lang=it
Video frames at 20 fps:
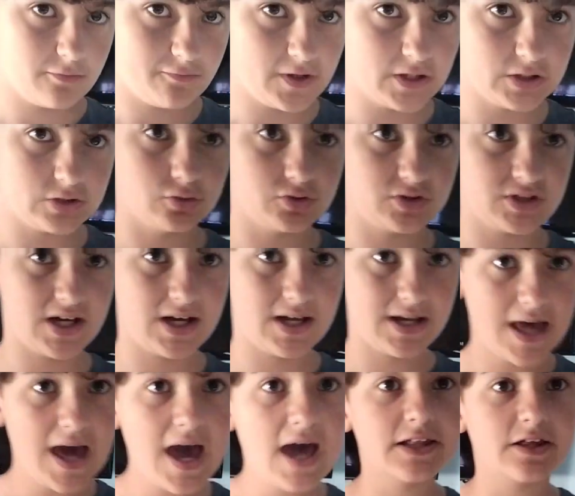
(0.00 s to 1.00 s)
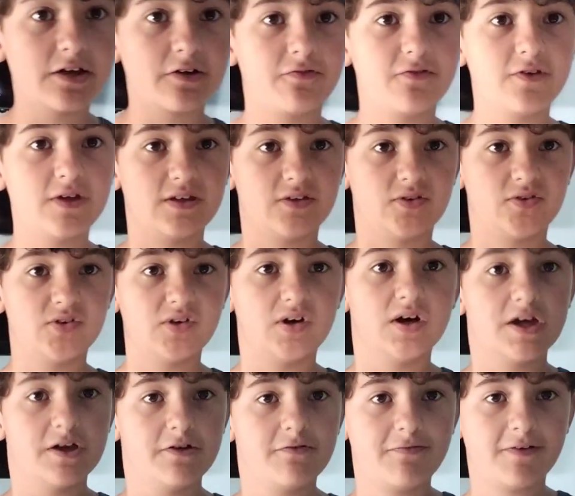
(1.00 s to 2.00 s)
fatto tra
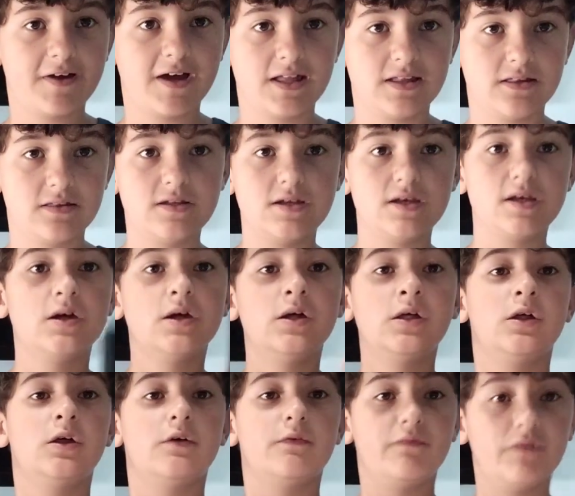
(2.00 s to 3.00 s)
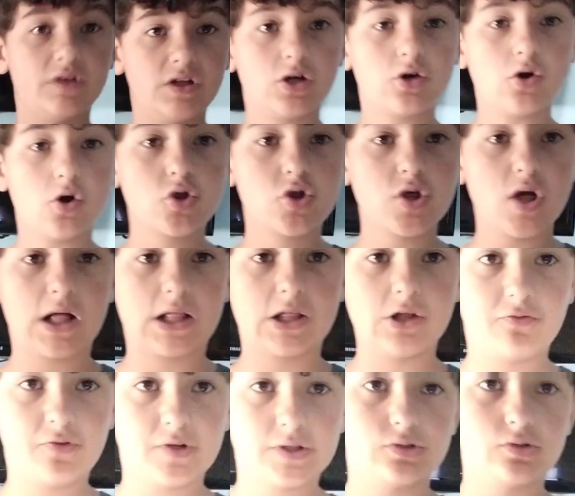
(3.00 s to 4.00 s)
Leatherface e Freddy, vi dico già
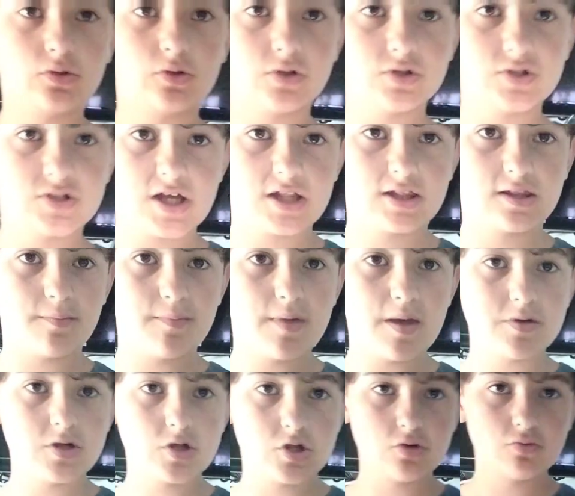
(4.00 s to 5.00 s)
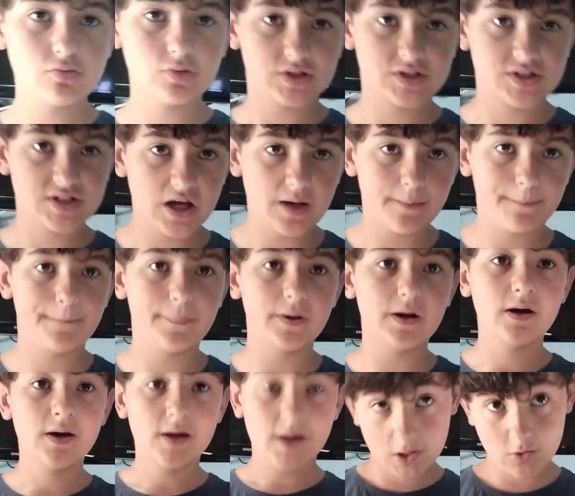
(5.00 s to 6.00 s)
che ho fatto con 7 miei amici WhatsApp
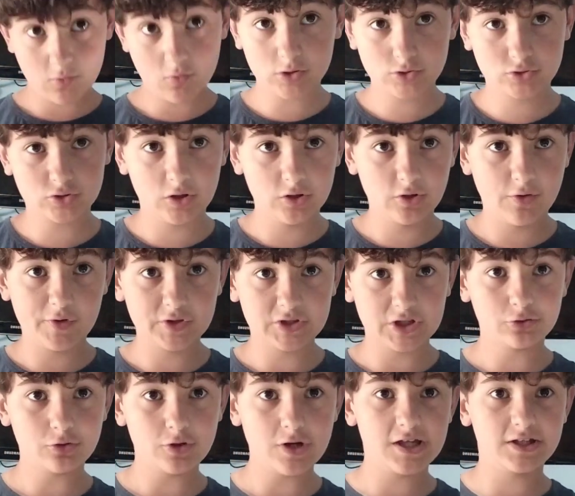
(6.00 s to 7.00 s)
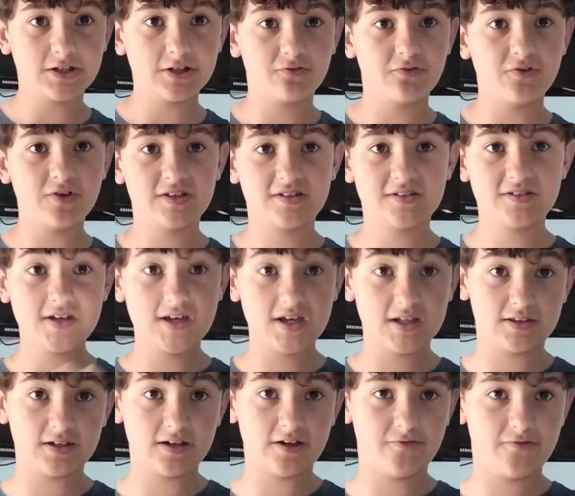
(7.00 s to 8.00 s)
e 4 hanno votato Leatherface
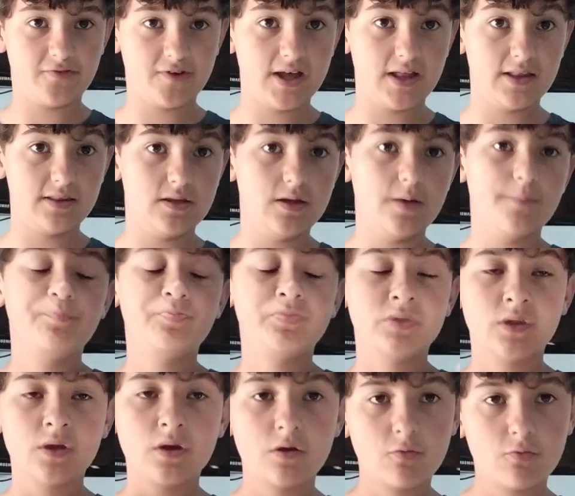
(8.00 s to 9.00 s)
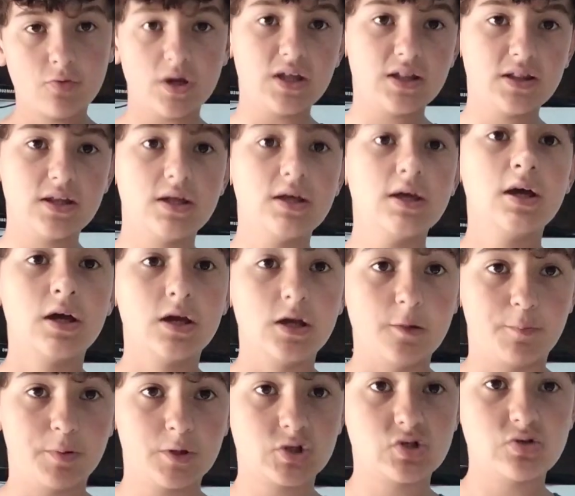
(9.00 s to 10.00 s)
e 3 Freddy. Quindi
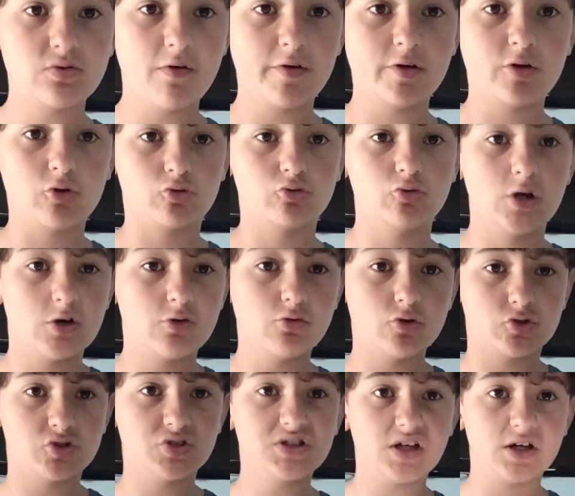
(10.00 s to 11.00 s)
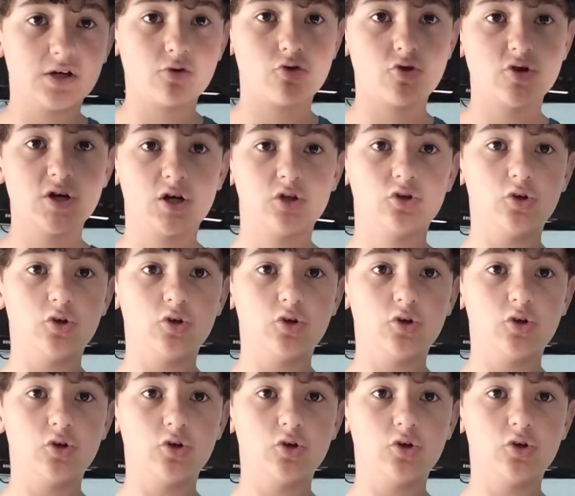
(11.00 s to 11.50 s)
il prossimo video sulle curiosità che uscirà